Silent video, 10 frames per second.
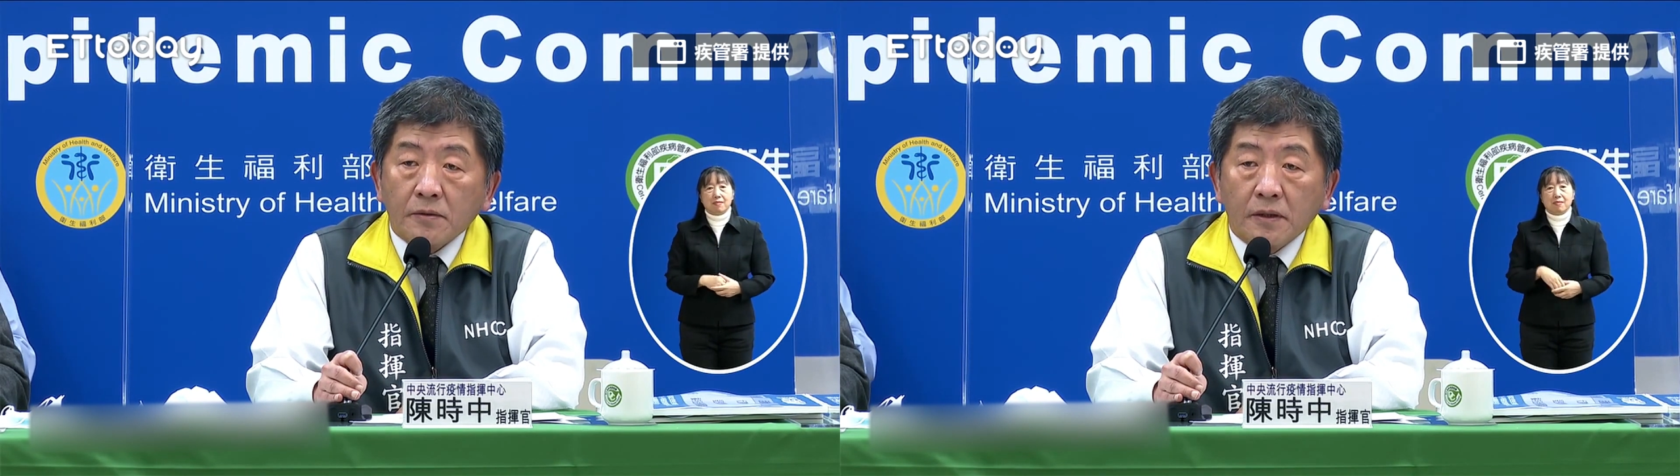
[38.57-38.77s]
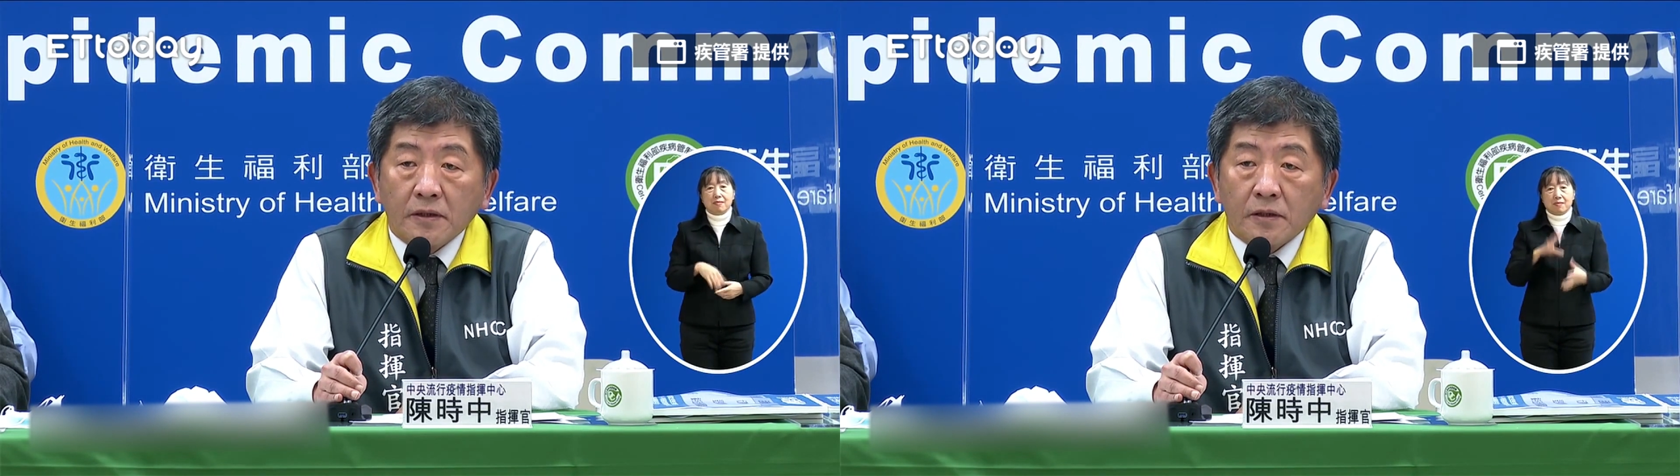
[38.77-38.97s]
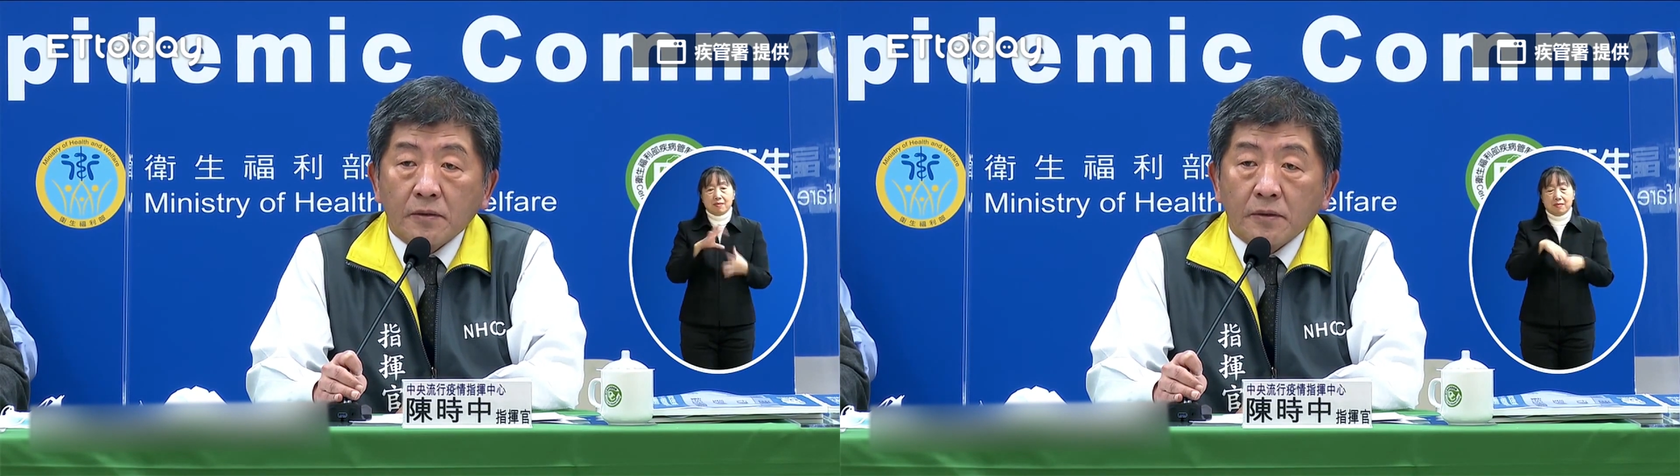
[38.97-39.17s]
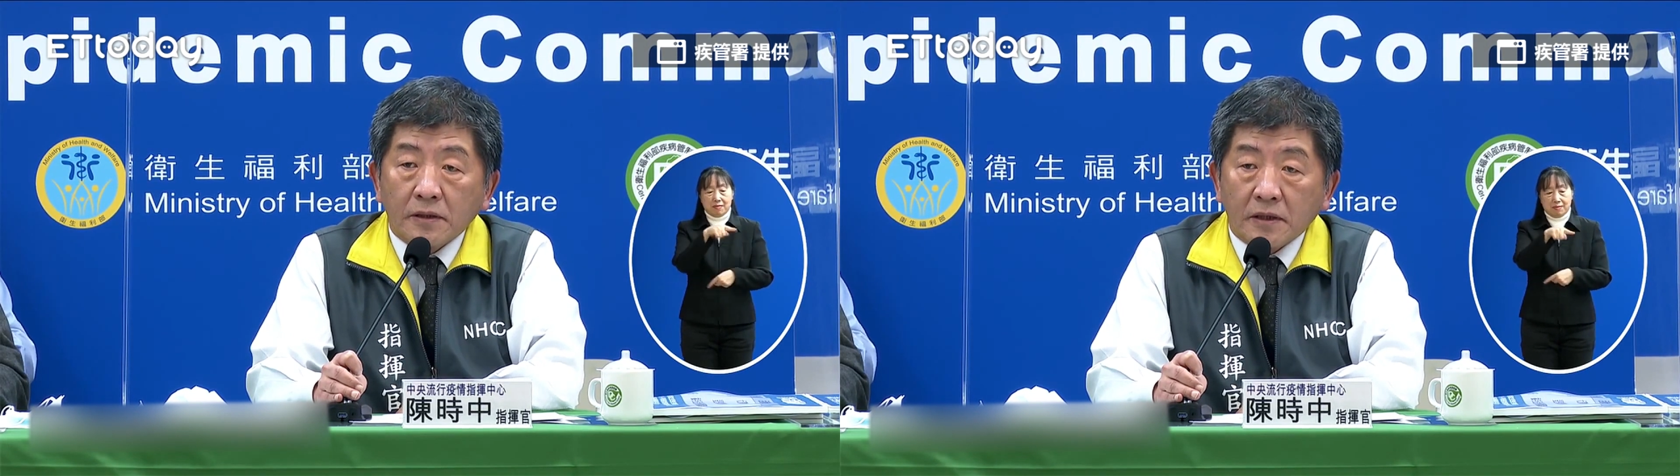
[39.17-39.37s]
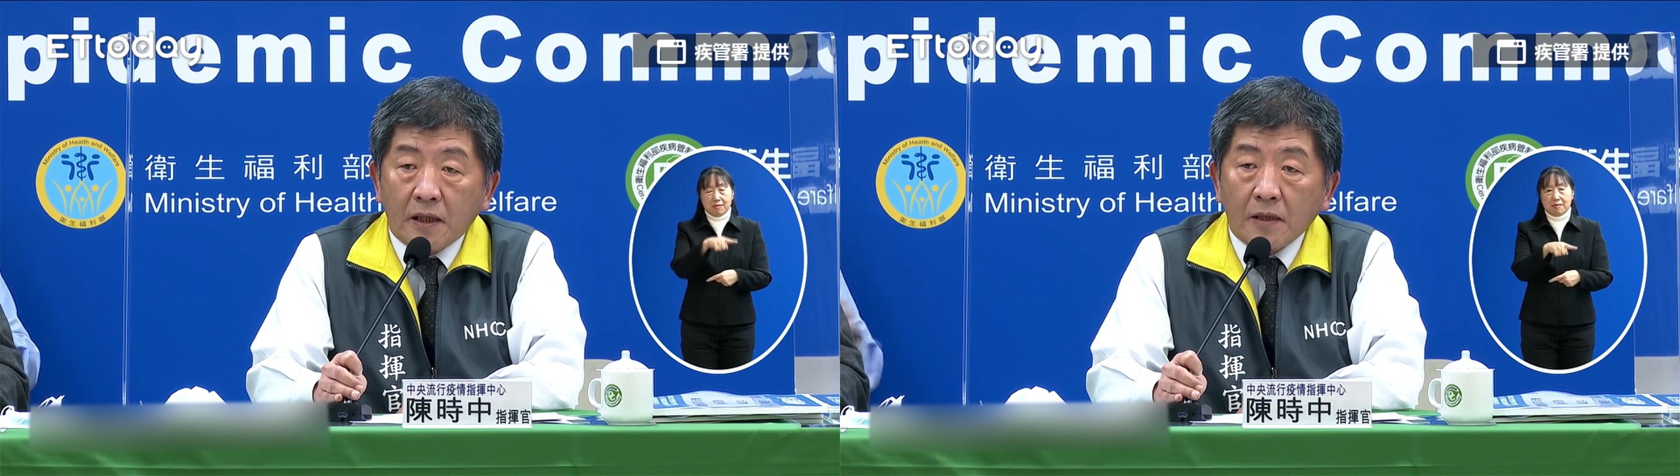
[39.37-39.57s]
所以进
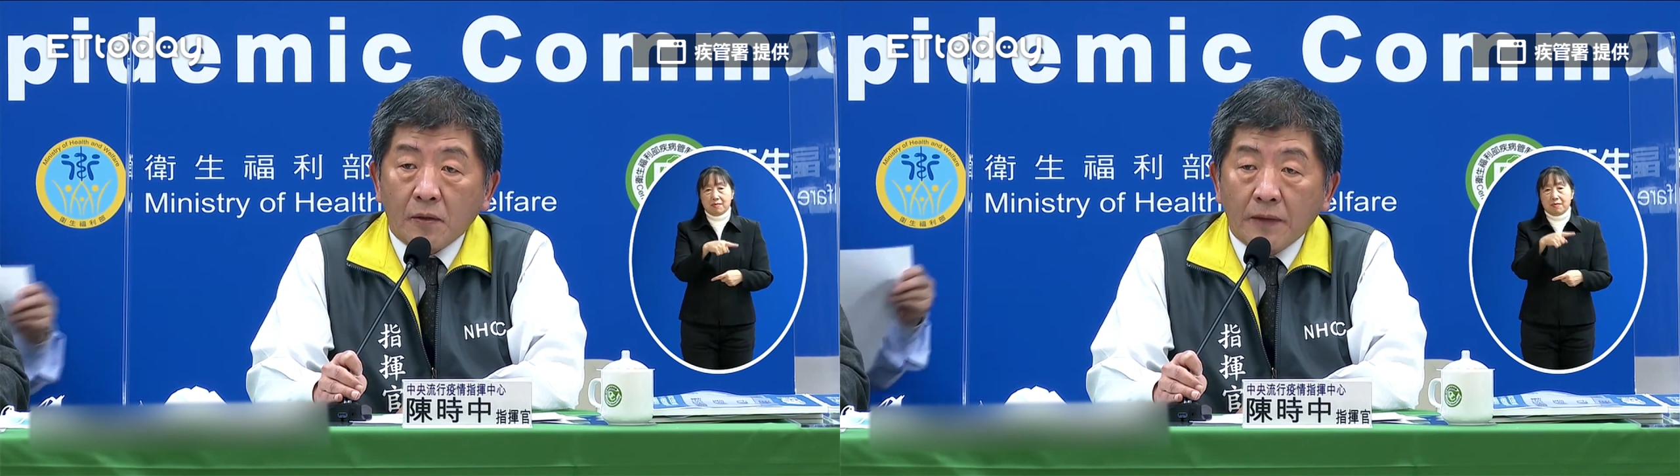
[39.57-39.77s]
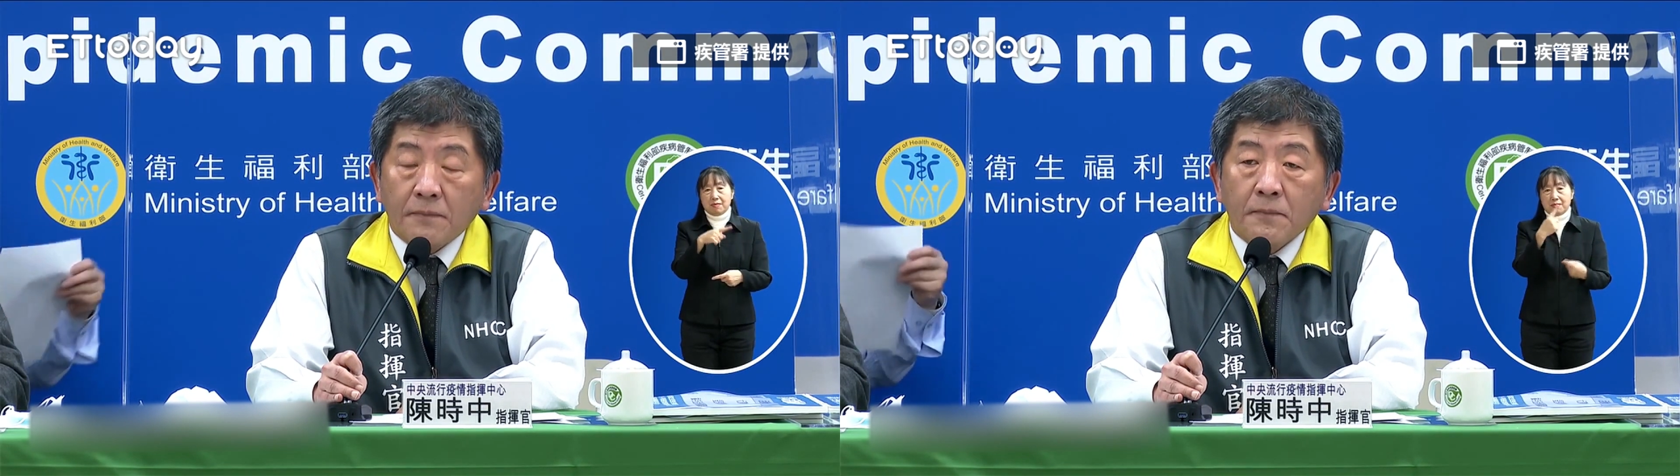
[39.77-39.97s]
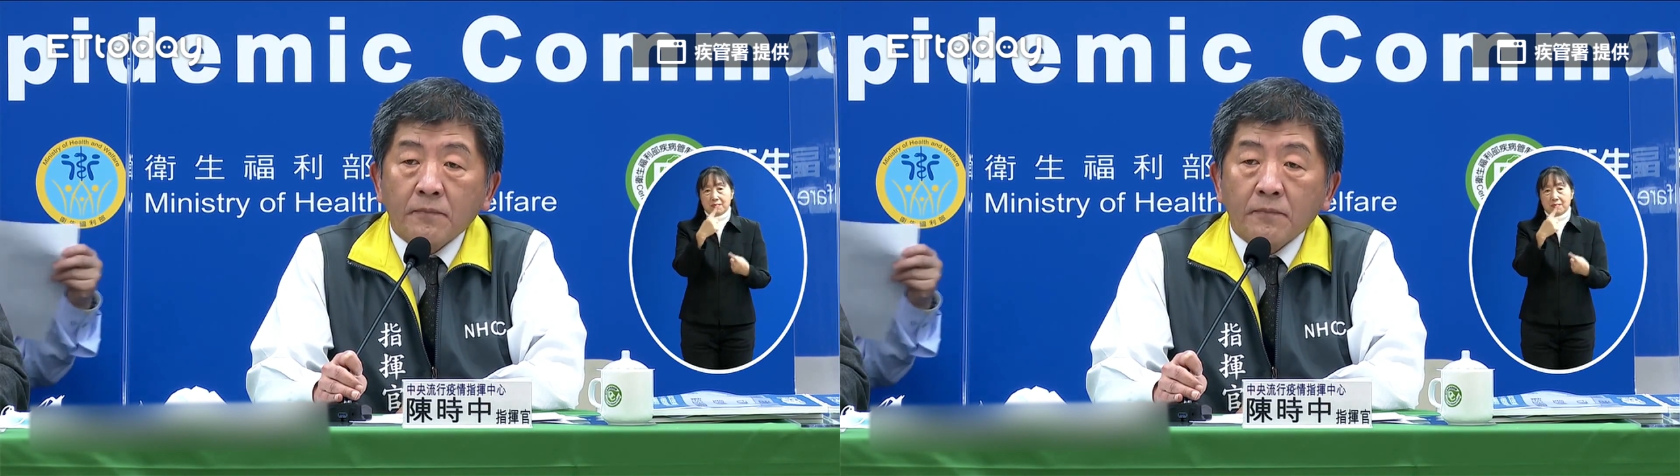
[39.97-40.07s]
去插管，